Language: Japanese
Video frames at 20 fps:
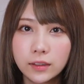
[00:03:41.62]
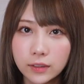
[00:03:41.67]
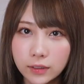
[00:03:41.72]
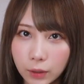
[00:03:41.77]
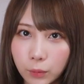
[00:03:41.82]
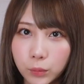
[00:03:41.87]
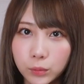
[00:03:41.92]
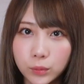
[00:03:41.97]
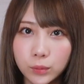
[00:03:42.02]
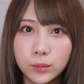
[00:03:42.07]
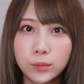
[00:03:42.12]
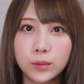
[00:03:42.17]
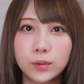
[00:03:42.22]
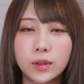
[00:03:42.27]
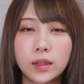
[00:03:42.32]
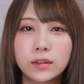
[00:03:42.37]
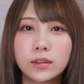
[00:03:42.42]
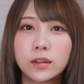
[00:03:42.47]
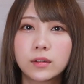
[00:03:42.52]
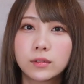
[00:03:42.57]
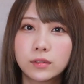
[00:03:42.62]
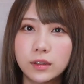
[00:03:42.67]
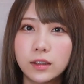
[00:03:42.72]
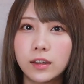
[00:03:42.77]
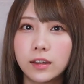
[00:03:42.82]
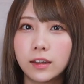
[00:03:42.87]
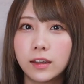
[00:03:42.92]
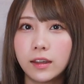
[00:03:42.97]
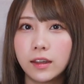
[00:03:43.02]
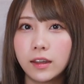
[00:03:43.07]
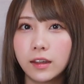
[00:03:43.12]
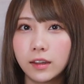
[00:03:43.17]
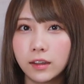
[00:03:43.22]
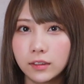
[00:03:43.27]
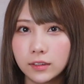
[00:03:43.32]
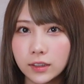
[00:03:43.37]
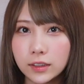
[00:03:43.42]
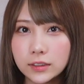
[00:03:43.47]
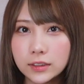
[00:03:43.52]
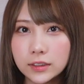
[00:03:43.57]
がほとんどだったので
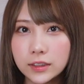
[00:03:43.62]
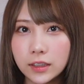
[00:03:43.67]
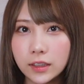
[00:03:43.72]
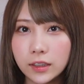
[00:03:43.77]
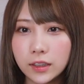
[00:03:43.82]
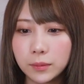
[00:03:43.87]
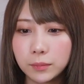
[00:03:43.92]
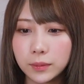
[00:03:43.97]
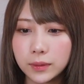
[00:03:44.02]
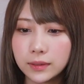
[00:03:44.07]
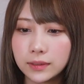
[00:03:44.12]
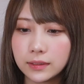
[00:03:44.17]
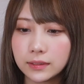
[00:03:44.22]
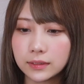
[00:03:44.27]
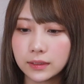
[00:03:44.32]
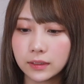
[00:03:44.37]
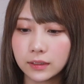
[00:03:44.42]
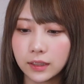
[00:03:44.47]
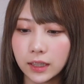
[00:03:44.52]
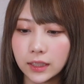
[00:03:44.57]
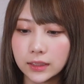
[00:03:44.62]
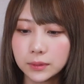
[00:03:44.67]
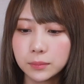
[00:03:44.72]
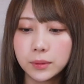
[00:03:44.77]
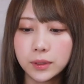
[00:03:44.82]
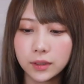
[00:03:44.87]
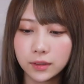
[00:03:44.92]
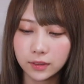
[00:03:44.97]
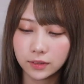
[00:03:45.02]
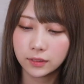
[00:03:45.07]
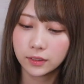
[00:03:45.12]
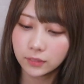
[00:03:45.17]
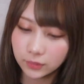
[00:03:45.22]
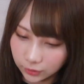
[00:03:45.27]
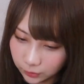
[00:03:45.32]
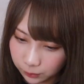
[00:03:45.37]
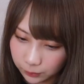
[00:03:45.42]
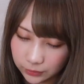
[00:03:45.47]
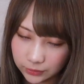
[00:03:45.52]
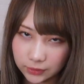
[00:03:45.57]
男性バディさんが初めてだったんで
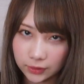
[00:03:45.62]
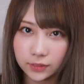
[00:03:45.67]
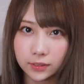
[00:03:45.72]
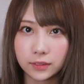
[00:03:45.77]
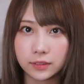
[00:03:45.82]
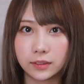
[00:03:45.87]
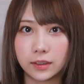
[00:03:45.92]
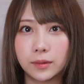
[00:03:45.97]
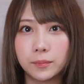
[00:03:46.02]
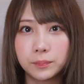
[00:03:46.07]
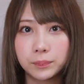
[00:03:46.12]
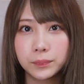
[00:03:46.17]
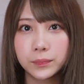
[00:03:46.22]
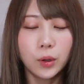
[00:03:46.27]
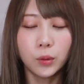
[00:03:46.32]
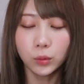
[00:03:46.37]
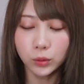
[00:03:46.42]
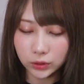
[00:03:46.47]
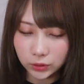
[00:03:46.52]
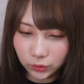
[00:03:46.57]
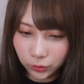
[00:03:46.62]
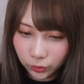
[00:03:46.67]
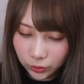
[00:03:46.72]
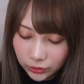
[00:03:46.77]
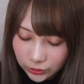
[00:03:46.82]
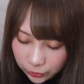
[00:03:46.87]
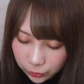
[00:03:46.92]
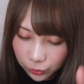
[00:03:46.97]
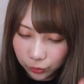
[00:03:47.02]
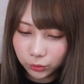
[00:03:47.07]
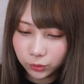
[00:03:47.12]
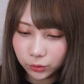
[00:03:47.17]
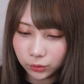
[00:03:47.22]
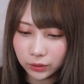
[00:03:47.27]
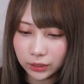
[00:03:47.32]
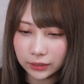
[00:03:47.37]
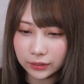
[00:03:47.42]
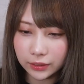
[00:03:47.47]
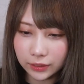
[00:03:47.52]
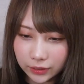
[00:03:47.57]
すよ松田さんがお仕事
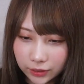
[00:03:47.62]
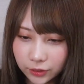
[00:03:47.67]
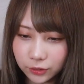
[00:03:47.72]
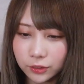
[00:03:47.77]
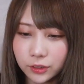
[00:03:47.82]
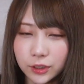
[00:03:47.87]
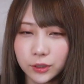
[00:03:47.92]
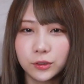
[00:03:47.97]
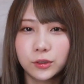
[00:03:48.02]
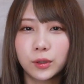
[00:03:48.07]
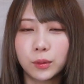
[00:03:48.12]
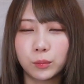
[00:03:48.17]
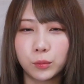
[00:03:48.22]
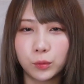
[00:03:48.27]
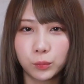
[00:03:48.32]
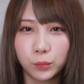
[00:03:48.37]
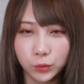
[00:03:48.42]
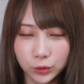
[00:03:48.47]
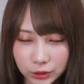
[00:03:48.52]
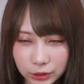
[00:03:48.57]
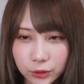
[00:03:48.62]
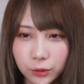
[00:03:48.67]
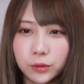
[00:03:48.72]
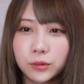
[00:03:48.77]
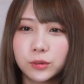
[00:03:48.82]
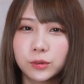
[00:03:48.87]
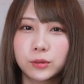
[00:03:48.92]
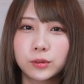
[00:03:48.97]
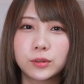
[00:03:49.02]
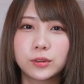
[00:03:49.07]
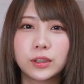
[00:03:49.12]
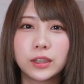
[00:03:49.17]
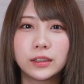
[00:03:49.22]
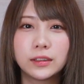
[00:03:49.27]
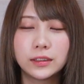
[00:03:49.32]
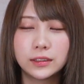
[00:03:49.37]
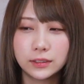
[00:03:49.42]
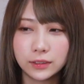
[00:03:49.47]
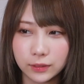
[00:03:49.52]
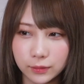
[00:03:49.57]
ができるっていうのはもうもちろんのことなん
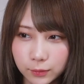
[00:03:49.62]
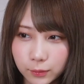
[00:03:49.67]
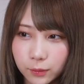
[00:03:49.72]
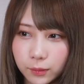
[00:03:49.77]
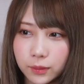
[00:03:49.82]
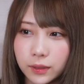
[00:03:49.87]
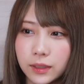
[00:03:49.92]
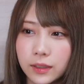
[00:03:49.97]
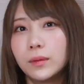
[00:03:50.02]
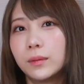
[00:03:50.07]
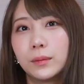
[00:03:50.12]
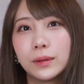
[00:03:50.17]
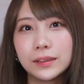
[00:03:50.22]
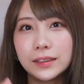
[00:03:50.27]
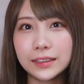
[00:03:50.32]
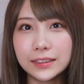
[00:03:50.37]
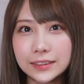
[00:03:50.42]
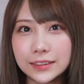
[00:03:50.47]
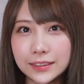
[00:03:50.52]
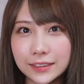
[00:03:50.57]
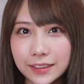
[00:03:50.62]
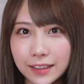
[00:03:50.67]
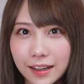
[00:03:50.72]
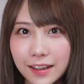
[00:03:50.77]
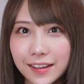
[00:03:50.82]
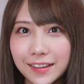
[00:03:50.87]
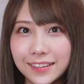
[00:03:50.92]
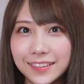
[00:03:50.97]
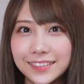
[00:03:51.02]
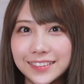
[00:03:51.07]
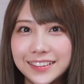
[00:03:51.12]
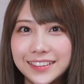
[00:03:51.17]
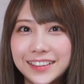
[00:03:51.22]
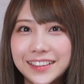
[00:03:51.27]
ですけど私が